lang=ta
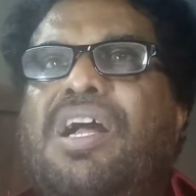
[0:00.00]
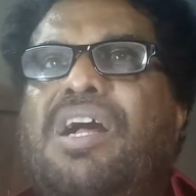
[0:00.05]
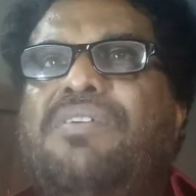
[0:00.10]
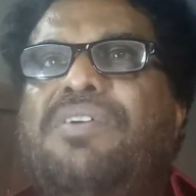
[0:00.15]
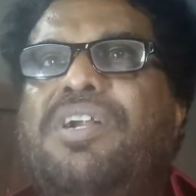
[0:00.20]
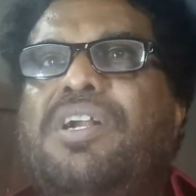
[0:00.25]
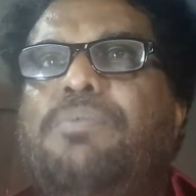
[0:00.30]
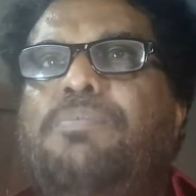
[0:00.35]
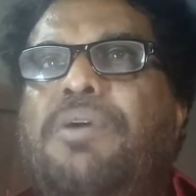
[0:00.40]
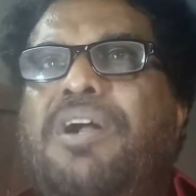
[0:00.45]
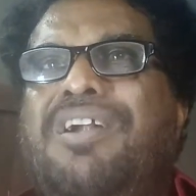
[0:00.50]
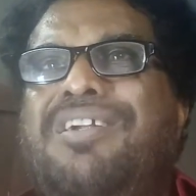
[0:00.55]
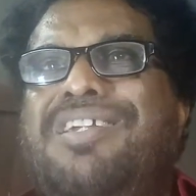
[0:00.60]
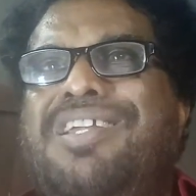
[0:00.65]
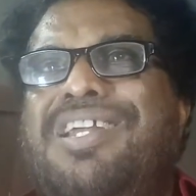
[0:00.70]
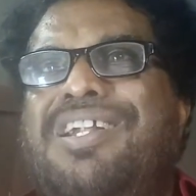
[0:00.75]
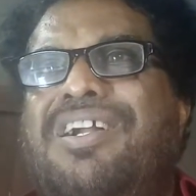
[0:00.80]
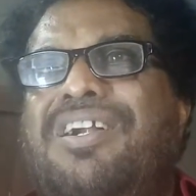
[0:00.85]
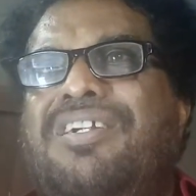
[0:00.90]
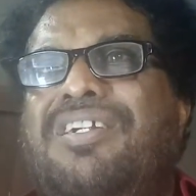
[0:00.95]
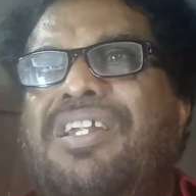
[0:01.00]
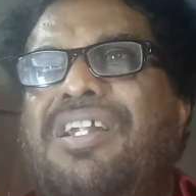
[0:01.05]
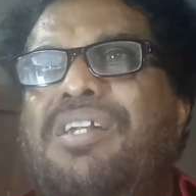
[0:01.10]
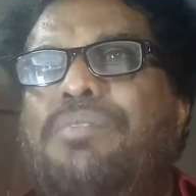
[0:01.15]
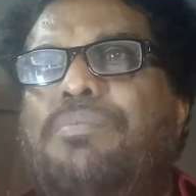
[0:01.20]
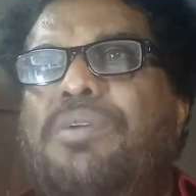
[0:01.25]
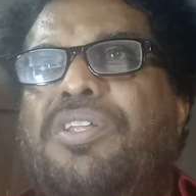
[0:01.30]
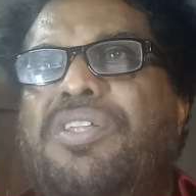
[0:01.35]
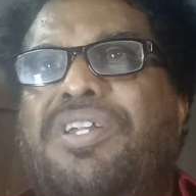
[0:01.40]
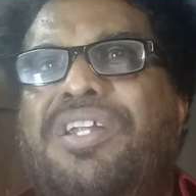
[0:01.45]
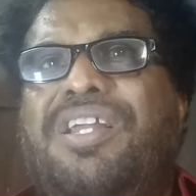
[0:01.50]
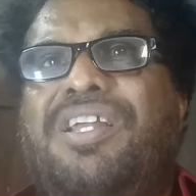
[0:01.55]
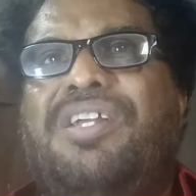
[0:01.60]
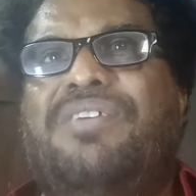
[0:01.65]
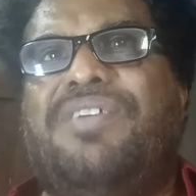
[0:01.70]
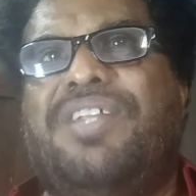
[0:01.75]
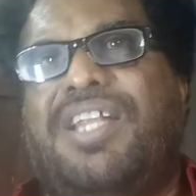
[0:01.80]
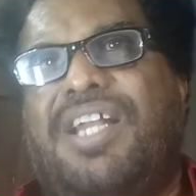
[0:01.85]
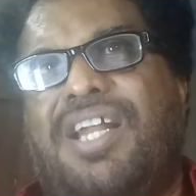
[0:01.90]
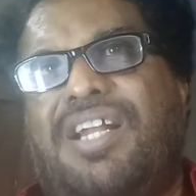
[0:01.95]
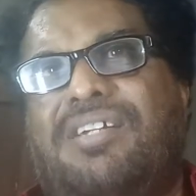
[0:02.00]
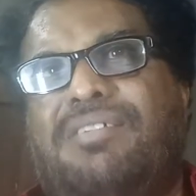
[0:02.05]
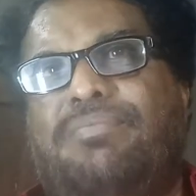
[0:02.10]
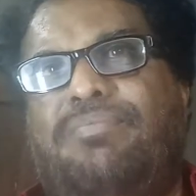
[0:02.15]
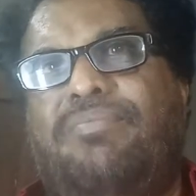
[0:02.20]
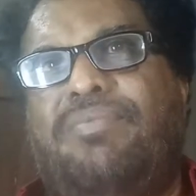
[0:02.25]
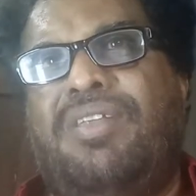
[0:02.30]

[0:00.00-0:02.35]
அவர்கள் பாண்டிய நாட்டில் மதுரைக்கு வந்தனர்